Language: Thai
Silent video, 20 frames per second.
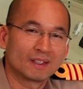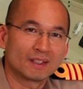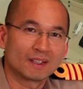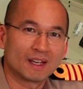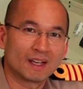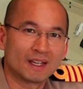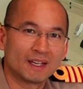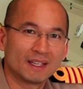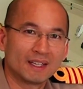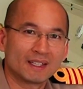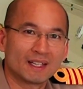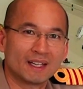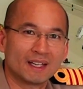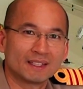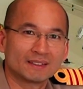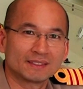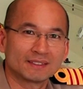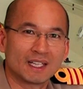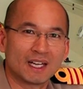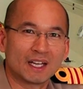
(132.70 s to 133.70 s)
การให้การ
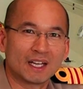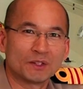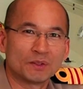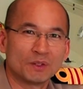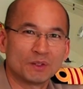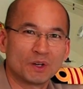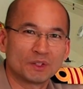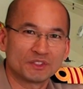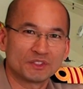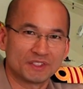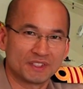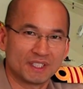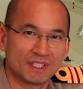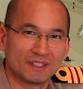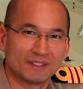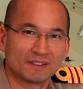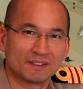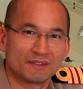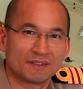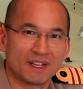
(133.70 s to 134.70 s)
รักษาด้วยออกซิเจ
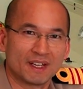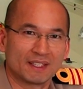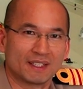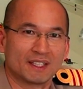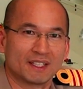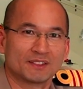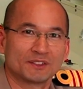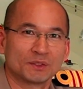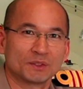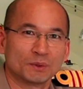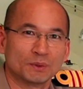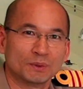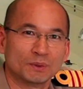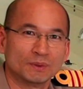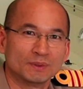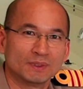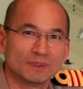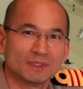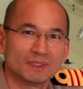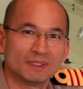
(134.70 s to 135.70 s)
นแรงดันสูง
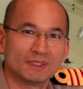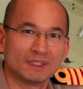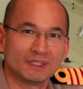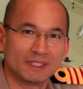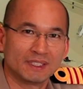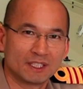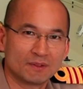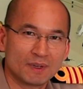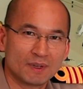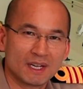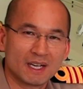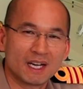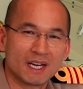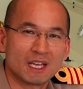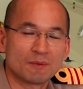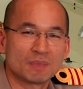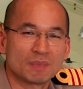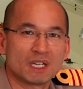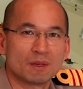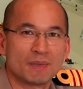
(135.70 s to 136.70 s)
หรือเรียกว่าไฮ
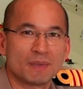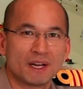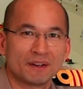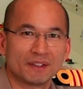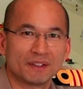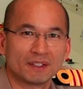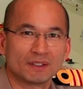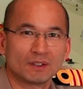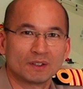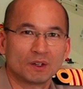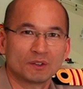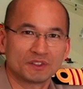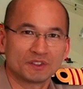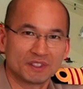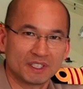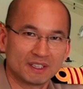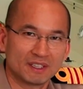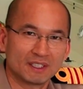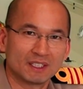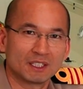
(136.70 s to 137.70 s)
เปอร์บาริกออกซิ
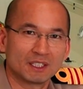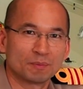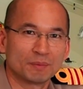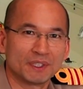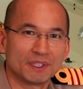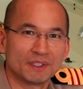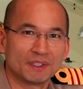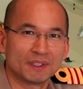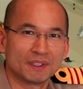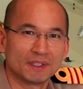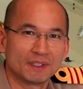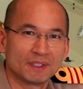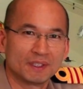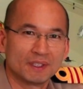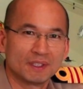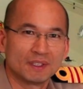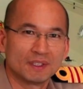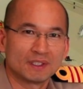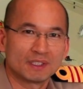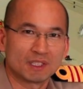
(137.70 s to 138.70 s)
เจนเทอราปี
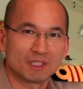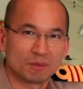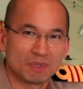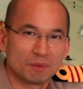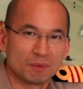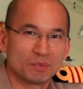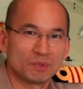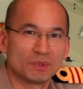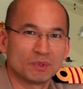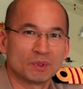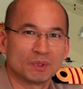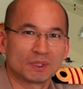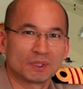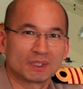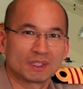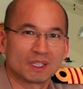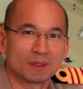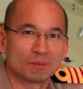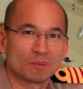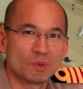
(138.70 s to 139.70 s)
จะมีประโยช
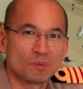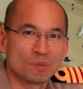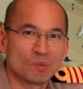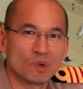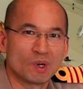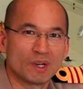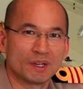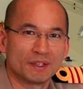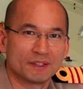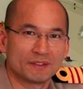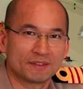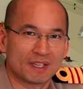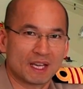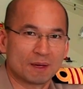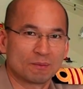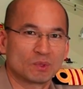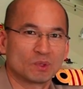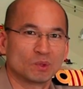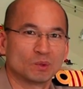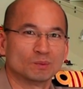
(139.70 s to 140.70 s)
น์กับผู้ป่วยใน
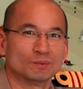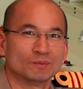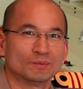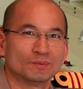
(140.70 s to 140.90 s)
3กลุ่ม